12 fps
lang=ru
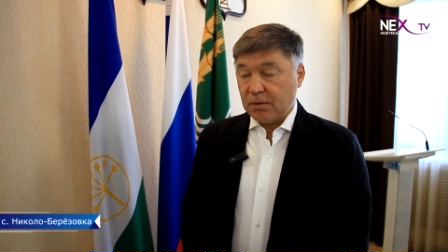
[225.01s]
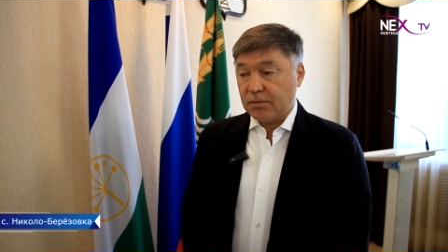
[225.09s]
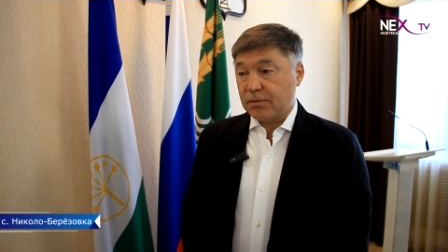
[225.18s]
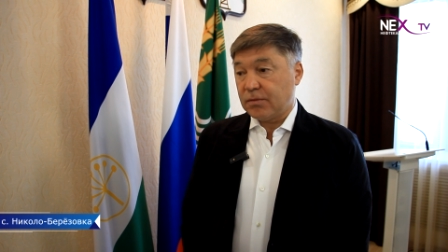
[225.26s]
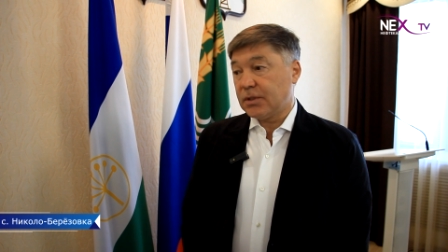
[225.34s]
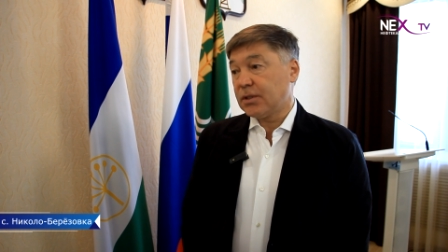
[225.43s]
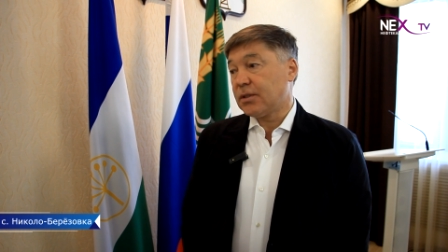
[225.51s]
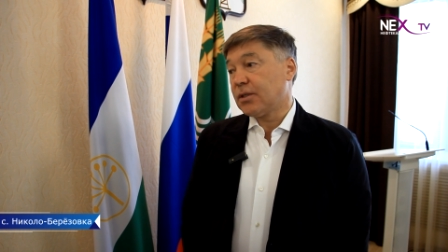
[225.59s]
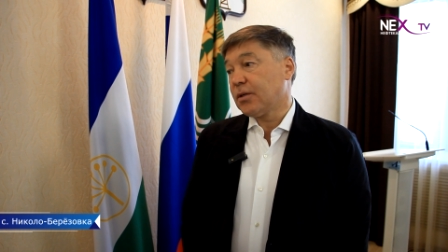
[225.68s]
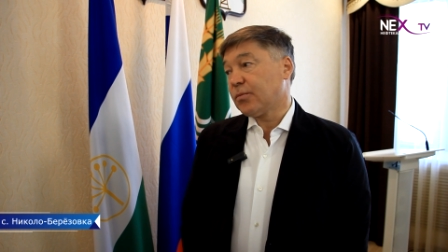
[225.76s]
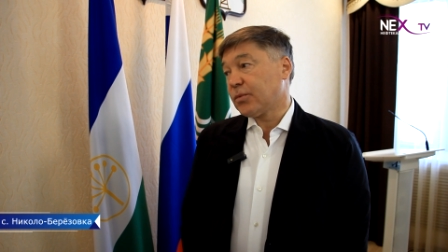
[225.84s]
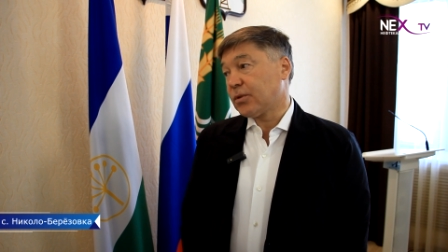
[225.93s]
В связи с
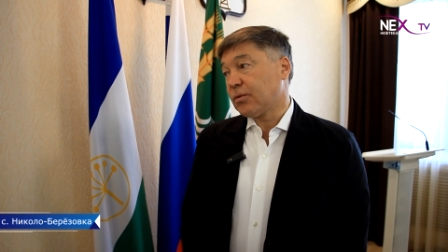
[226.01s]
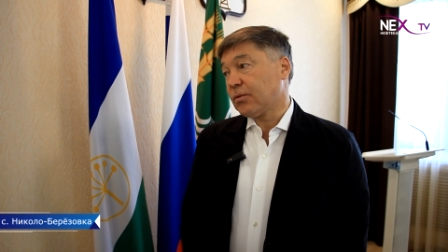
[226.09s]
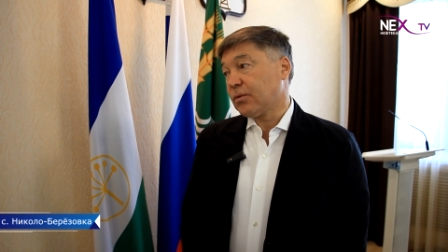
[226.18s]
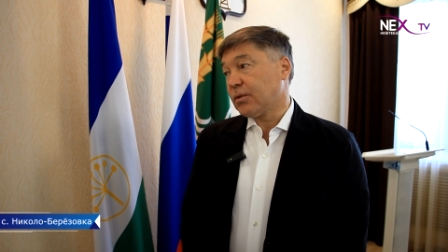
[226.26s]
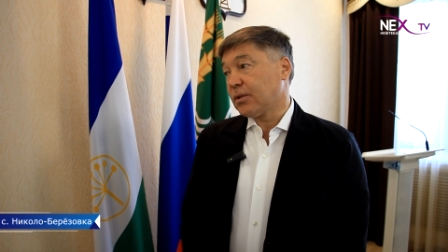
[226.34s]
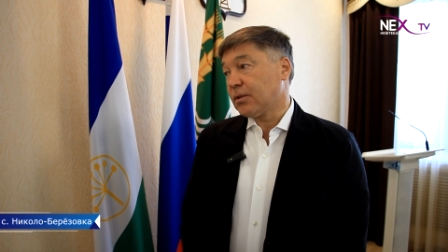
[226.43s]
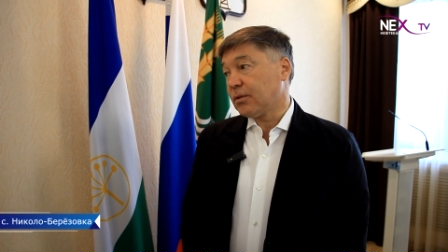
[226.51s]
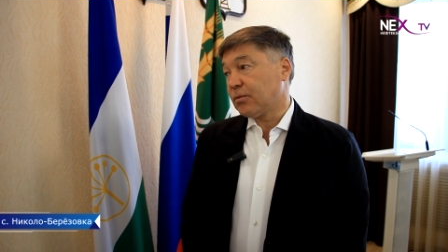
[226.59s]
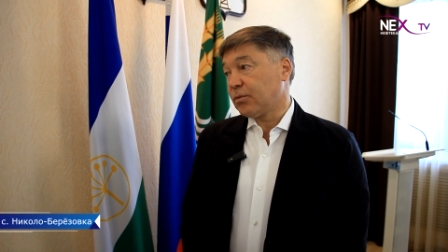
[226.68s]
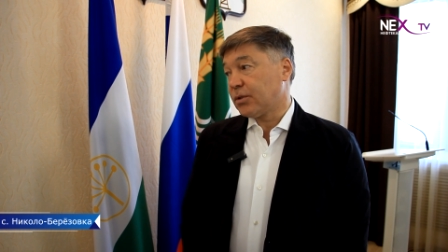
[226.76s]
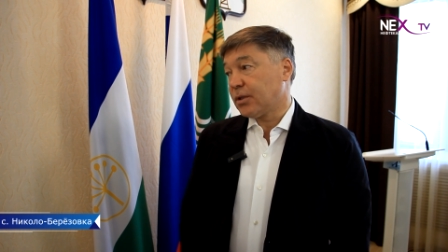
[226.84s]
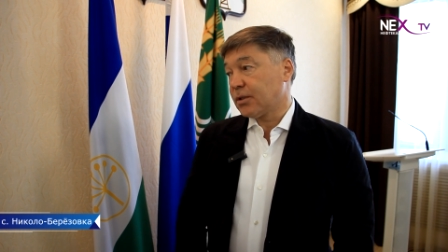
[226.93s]
тем, что этот
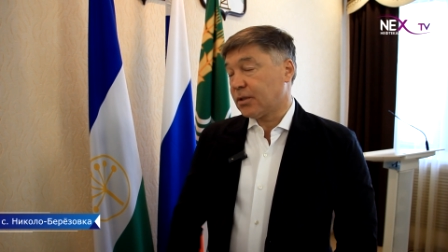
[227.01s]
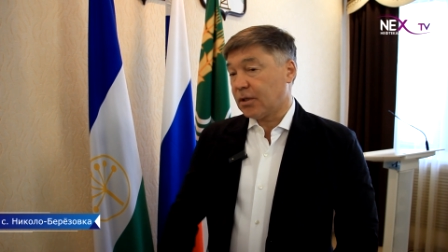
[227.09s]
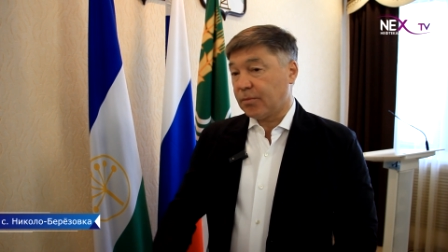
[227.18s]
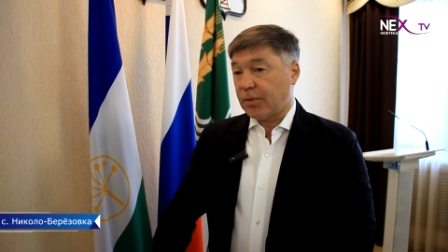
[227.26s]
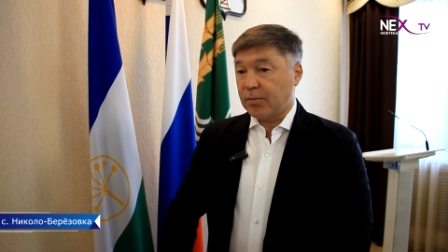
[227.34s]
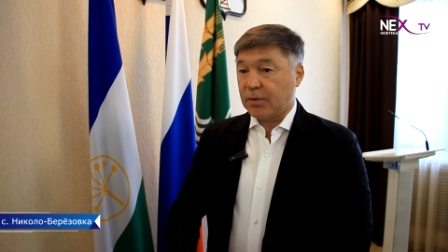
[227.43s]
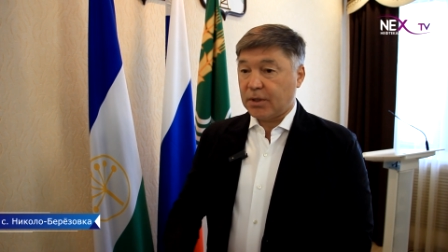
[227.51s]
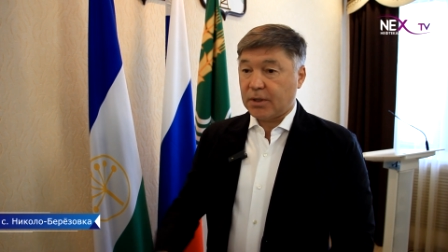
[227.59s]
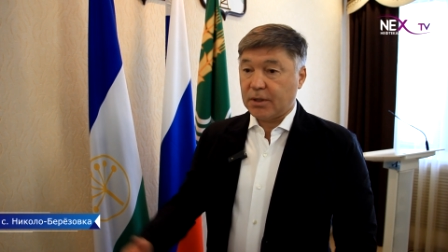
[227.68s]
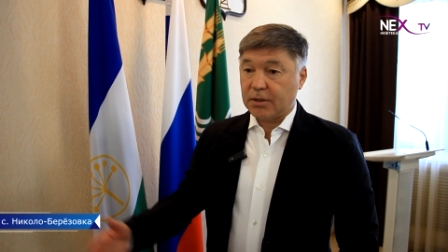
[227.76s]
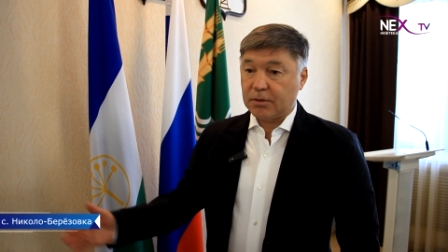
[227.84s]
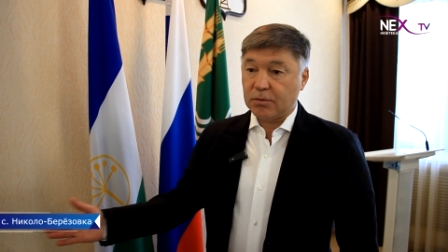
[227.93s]
участок
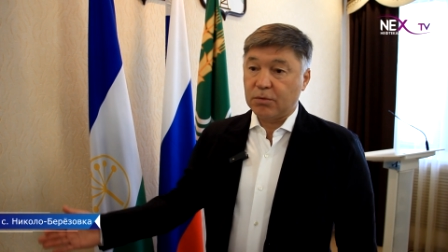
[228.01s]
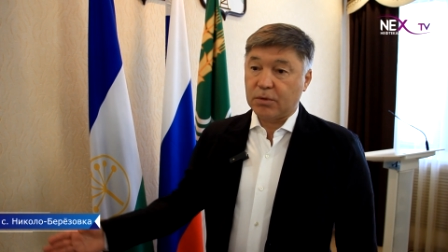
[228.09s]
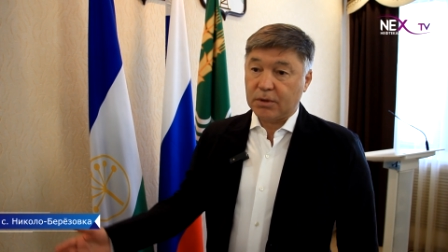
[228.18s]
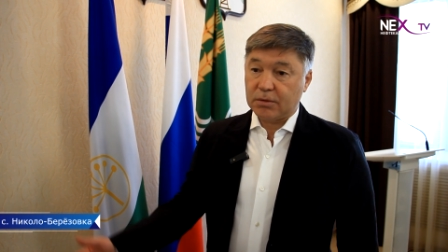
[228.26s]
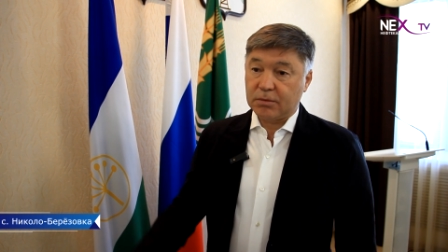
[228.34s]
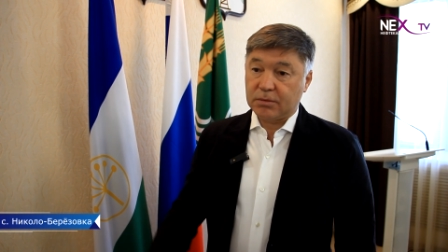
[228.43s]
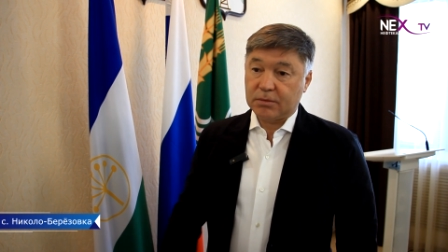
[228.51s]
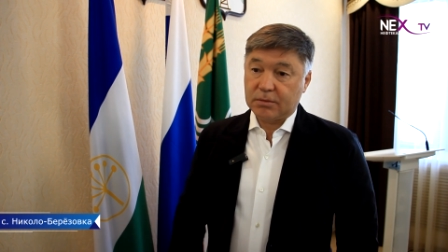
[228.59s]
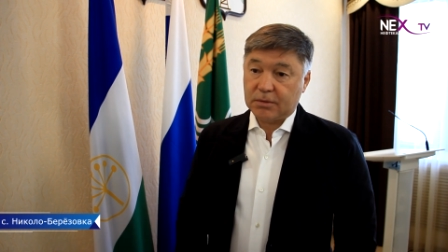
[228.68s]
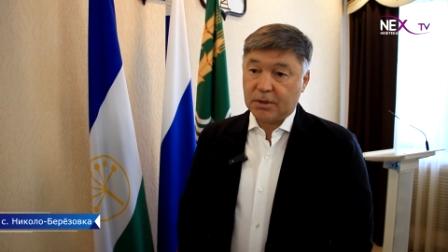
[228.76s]
примыкает к городу,